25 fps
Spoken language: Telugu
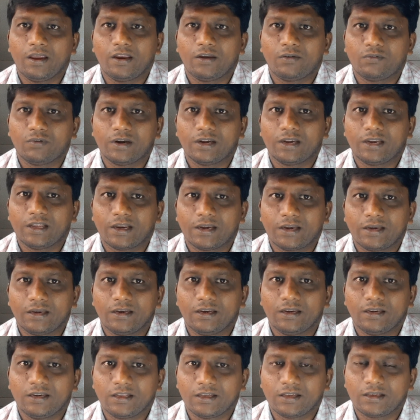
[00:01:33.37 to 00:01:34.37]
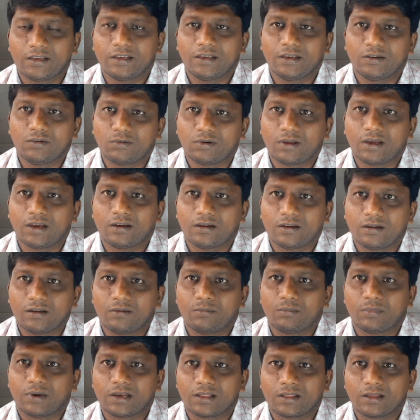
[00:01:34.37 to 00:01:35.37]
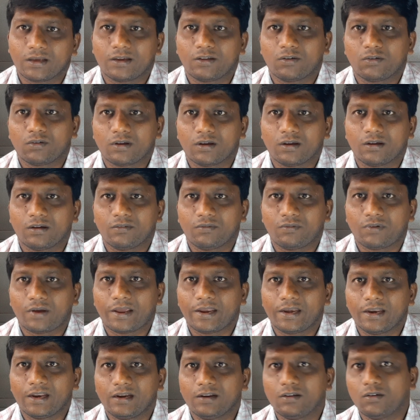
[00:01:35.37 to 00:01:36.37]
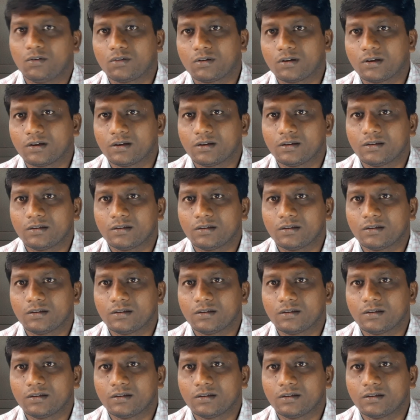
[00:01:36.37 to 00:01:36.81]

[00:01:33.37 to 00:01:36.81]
ఇటువంటి అన్నింటికి కూడా మన దగ్గర ఒక ఫైనల్గా ఒక